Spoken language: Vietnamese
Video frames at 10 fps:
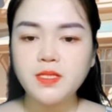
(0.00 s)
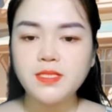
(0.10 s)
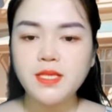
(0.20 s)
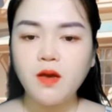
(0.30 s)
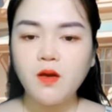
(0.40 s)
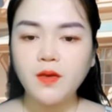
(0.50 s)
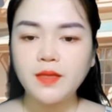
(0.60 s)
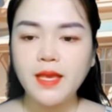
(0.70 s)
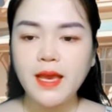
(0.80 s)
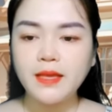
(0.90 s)
Khương Thư Ly
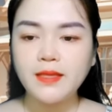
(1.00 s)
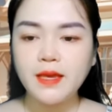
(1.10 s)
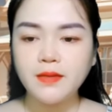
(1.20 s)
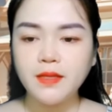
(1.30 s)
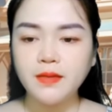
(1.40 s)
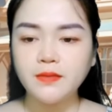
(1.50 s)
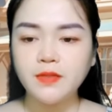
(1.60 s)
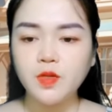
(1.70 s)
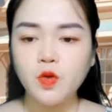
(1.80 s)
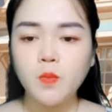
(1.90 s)
tức giận lườm mẹ:
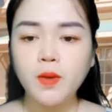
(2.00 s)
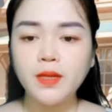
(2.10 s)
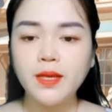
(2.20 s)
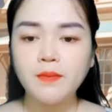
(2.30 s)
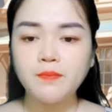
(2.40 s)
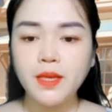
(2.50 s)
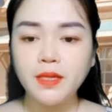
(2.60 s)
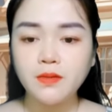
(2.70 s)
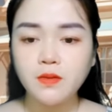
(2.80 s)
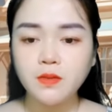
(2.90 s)
mẹ đừng
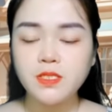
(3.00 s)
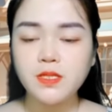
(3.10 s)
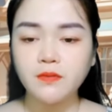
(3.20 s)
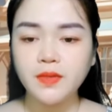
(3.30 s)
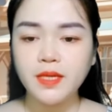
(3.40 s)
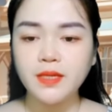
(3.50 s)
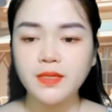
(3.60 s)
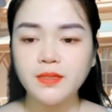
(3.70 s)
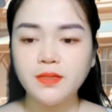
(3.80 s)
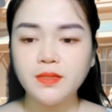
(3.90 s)
tưởng con không hiểu ẩn
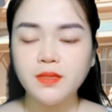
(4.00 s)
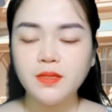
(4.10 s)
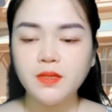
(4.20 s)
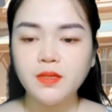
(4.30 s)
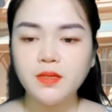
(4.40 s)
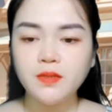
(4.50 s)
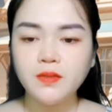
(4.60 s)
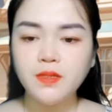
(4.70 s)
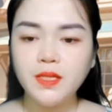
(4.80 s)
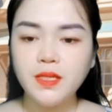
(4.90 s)
dụ của mẹ nhé.
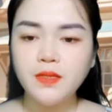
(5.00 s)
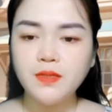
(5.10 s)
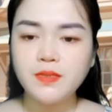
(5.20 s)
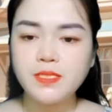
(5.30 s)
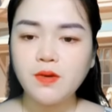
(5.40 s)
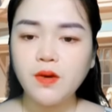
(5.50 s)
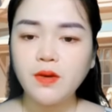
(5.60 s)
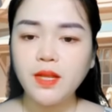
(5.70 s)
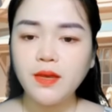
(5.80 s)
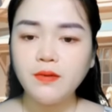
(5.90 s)
Sau đó cô
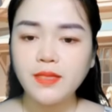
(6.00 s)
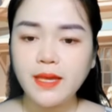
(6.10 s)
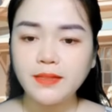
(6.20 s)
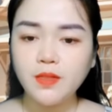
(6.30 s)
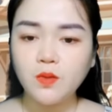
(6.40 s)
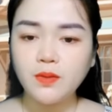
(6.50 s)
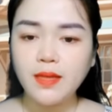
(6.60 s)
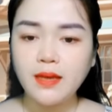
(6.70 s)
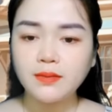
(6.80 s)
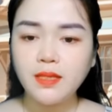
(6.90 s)
lớn tiếng gào lên với
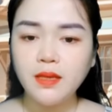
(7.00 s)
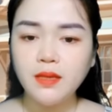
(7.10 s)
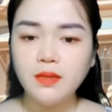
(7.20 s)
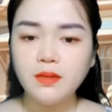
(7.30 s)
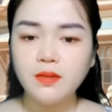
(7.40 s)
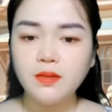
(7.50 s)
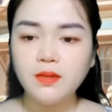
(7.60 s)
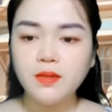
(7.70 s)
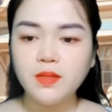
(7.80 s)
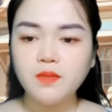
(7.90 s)
Nhạc Đình:
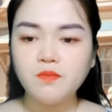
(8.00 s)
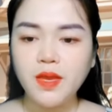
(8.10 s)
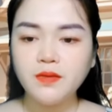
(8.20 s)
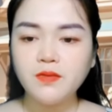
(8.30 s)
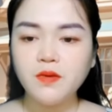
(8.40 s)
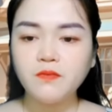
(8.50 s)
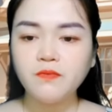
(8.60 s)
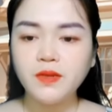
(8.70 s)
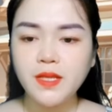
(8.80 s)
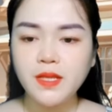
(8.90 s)
Nhạc Đình,
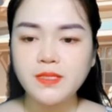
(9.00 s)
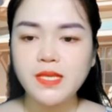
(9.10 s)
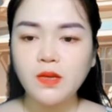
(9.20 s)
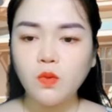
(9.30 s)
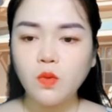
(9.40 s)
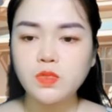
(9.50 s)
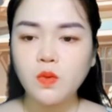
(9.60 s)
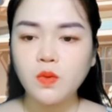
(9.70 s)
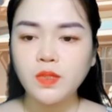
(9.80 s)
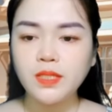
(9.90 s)
mẹ nói anh là con
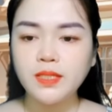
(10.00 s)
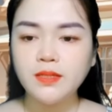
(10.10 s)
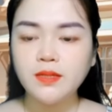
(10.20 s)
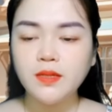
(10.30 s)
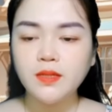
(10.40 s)
heo kìa.